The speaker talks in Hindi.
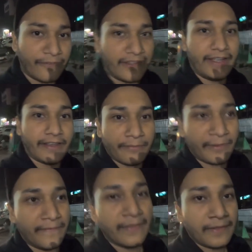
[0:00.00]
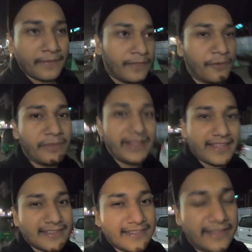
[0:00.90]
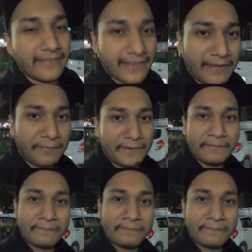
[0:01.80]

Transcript: विंटर में तो मिलते हैं सीधे वहीं पे